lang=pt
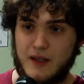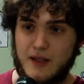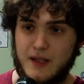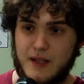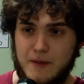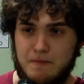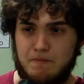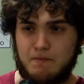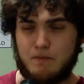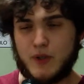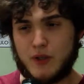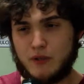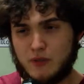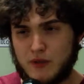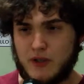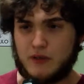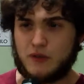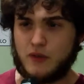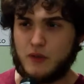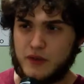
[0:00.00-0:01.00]
e
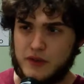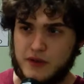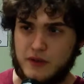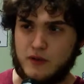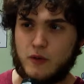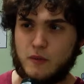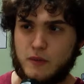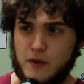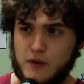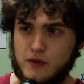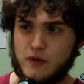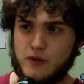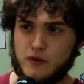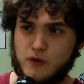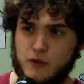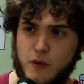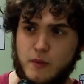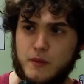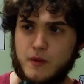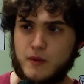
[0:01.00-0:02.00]
perguntando, conversando com pessoas
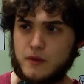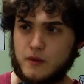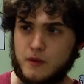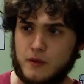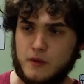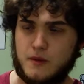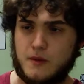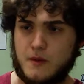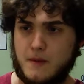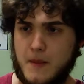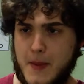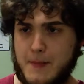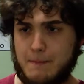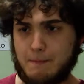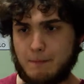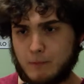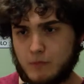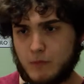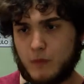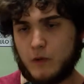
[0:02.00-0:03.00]
sobre o,
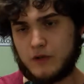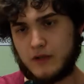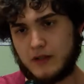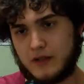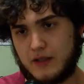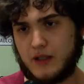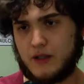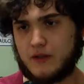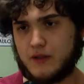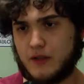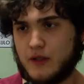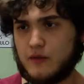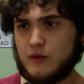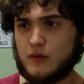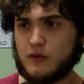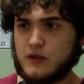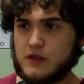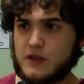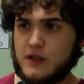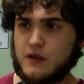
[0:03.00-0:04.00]
o centenário da
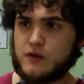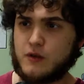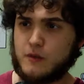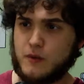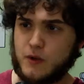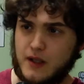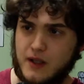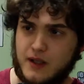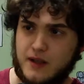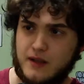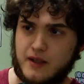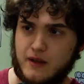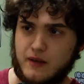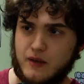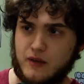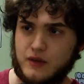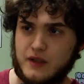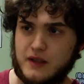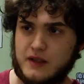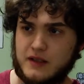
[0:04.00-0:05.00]
Revolução, sobre o que estava
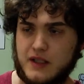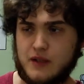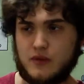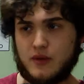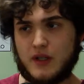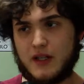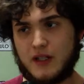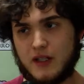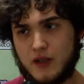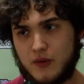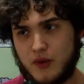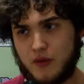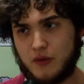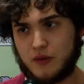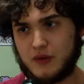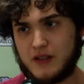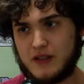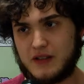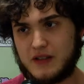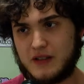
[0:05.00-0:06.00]
acontecendo, o que, que, não ia
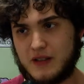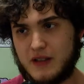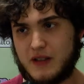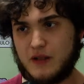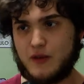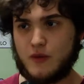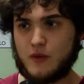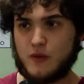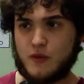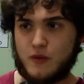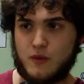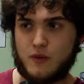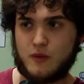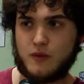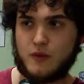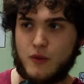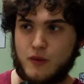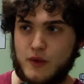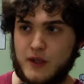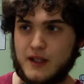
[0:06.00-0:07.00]
acontecer,
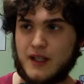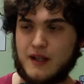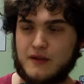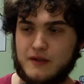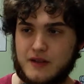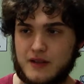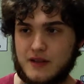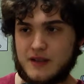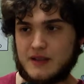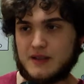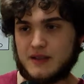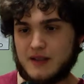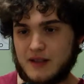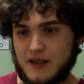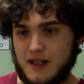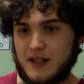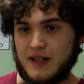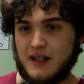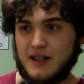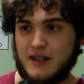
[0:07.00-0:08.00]
como que estava,
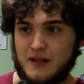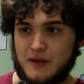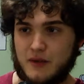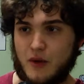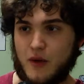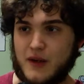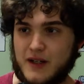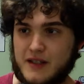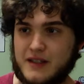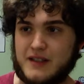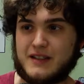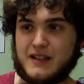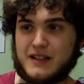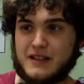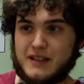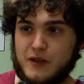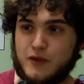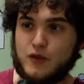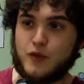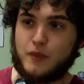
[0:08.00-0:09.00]
qual era a
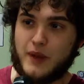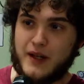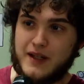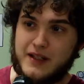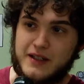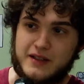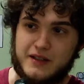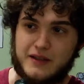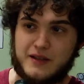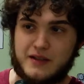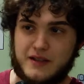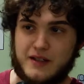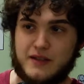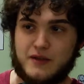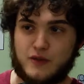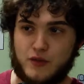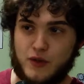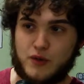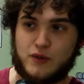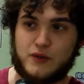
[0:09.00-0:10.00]
sensação no país em
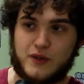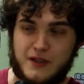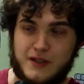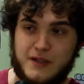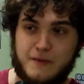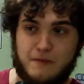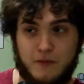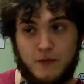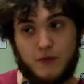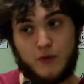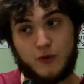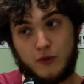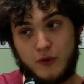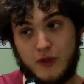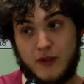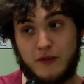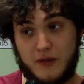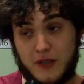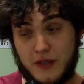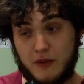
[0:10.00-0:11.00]
torno desse
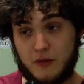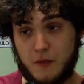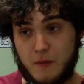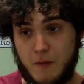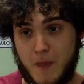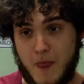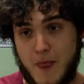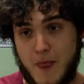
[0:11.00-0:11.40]
futuro evento.